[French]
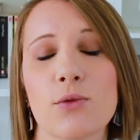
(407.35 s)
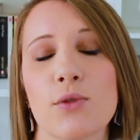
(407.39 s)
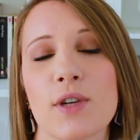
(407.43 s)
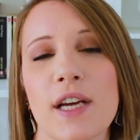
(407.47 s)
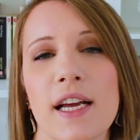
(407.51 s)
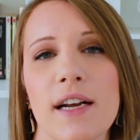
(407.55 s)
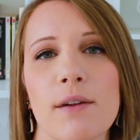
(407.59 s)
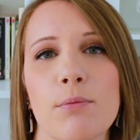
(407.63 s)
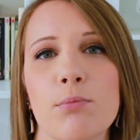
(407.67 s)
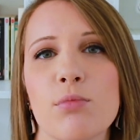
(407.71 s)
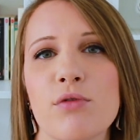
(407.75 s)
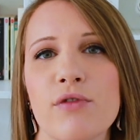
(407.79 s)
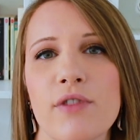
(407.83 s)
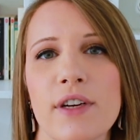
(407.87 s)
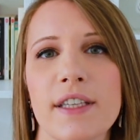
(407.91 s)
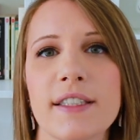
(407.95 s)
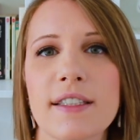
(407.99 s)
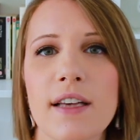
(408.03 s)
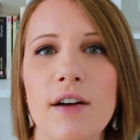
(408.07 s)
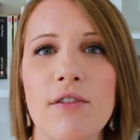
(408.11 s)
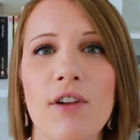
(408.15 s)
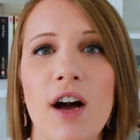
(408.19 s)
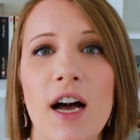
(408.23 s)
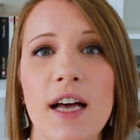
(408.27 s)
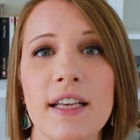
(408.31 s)
donc elle pouvait
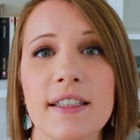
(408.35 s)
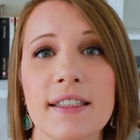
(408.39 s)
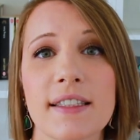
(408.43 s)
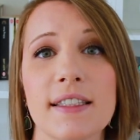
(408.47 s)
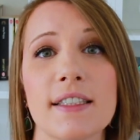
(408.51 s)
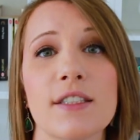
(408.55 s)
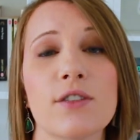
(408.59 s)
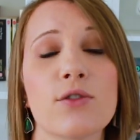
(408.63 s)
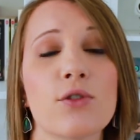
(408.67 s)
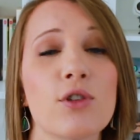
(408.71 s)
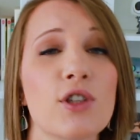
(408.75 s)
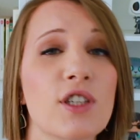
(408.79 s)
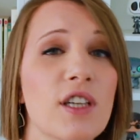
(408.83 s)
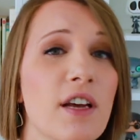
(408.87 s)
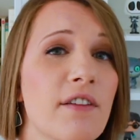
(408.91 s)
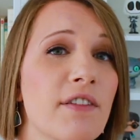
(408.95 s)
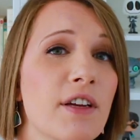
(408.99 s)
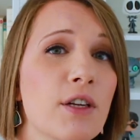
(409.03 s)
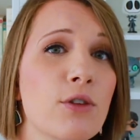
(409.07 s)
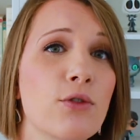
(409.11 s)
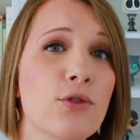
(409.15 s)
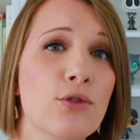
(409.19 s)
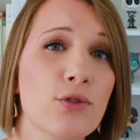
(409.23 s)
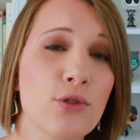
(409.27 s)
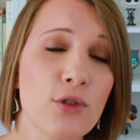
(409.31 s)
savoir ainsi ce que
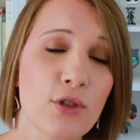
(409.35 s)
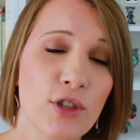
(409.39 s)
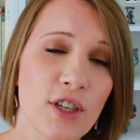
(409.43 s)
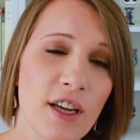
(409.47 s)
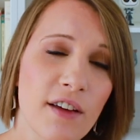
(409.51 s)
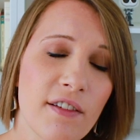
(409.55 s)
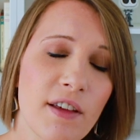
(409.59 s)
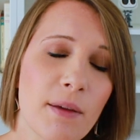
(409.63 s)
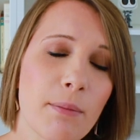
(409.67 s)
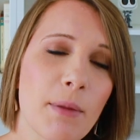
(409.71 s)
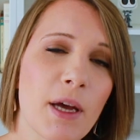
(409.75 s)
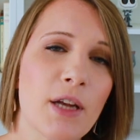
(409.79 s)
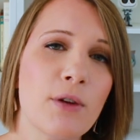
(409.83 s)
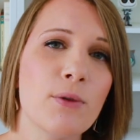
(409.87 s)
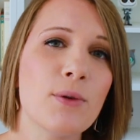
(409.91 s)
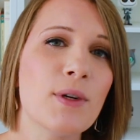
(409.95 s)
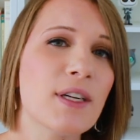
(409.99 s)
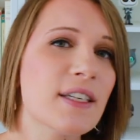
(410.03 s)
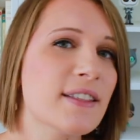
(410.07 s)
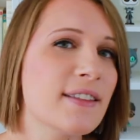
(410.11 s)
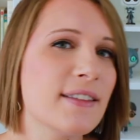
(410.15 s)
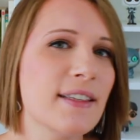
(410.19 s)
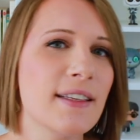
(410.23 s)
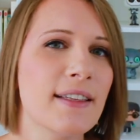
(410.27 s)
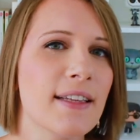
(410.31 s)
j'avais lu, ce que j'avais pas lu,
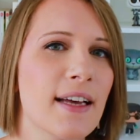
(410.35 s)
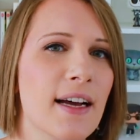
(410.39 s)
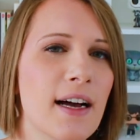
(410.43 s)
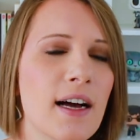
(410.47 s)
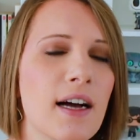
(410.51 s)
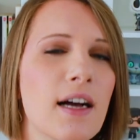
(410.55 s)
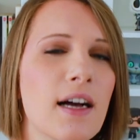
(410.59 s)
etc.